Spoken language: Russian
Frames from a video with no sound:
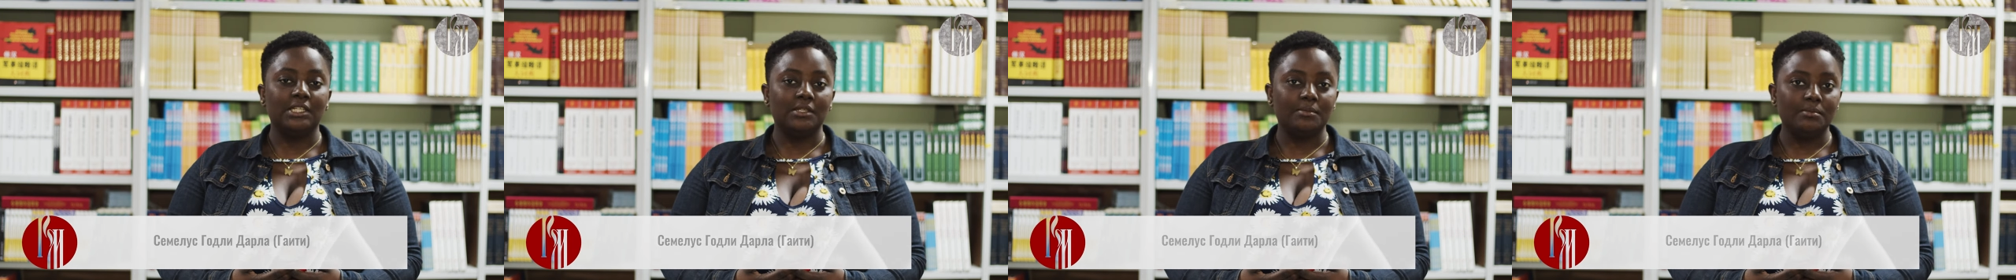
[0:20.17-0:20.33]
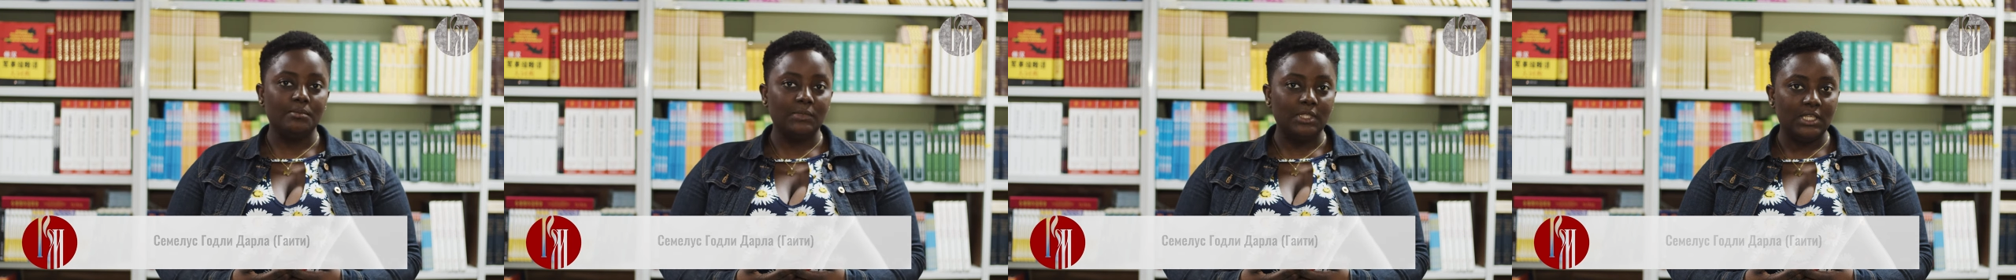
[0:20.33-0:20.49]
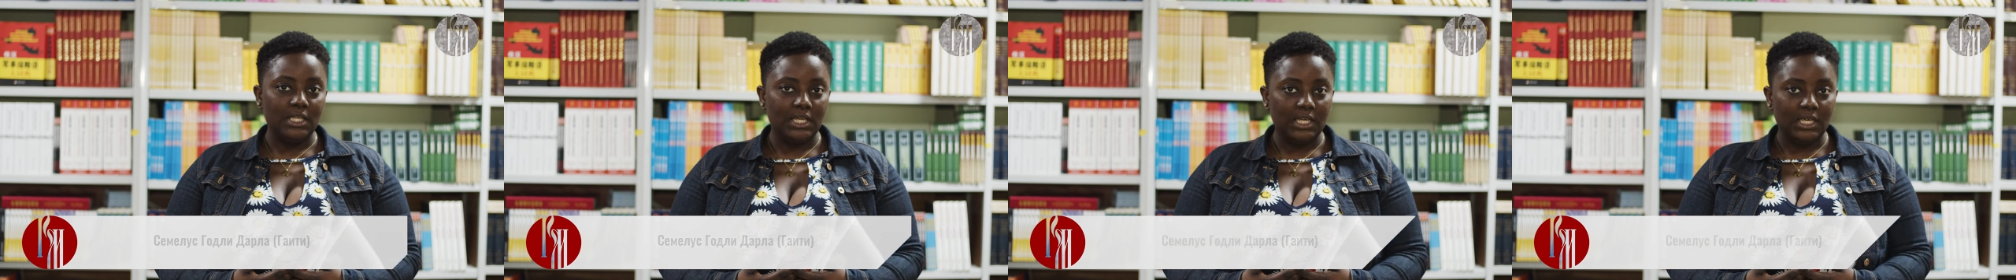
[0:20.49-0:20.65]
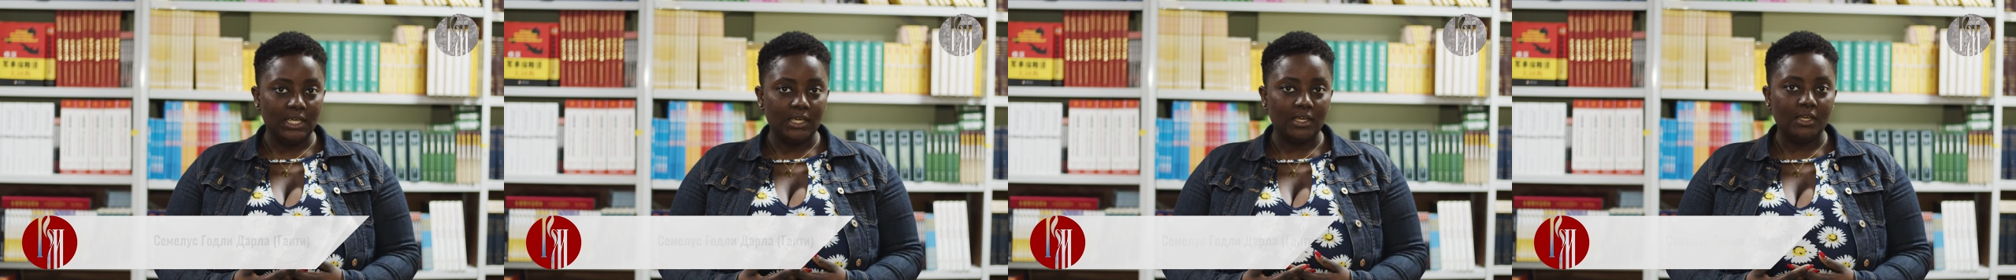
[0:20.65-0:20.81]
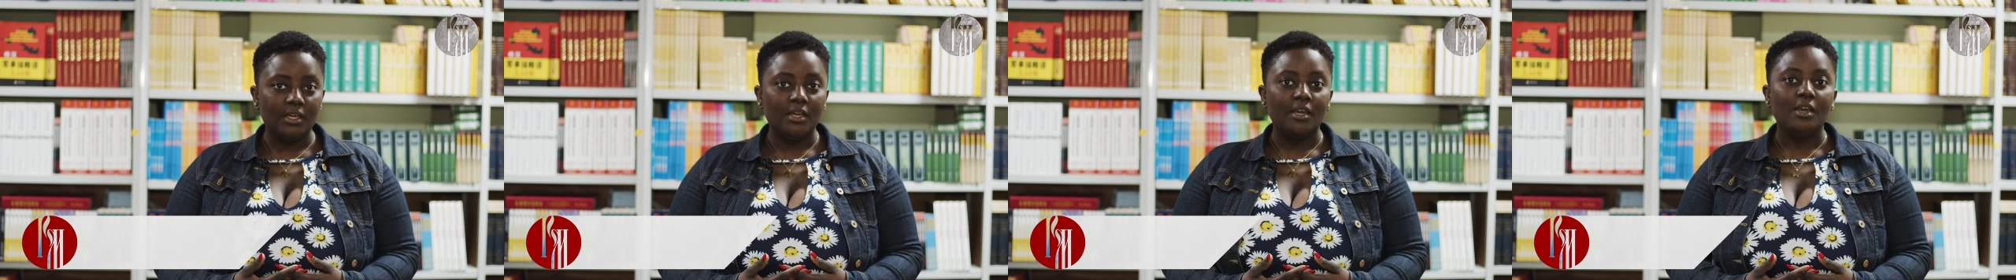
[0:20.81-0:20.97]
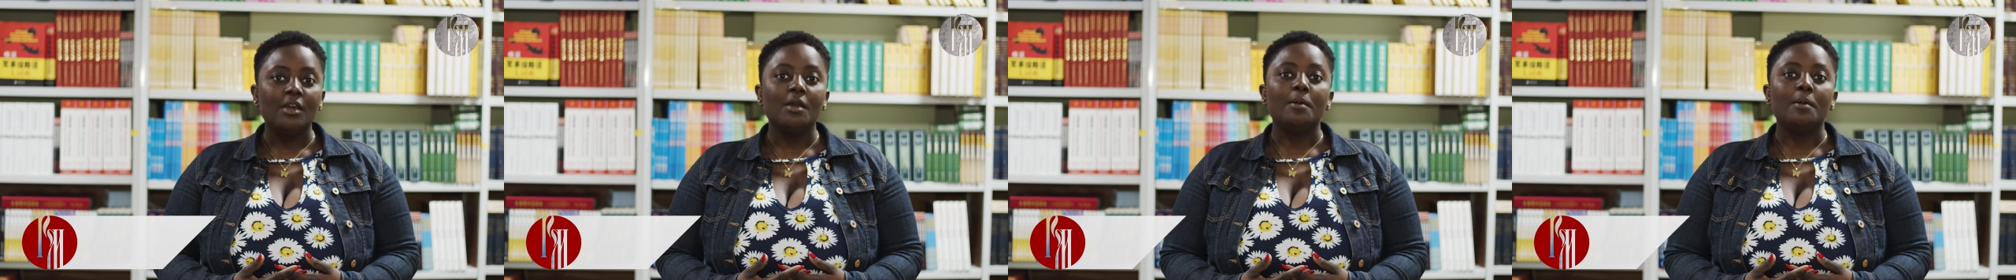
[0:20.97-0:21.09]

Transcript: мне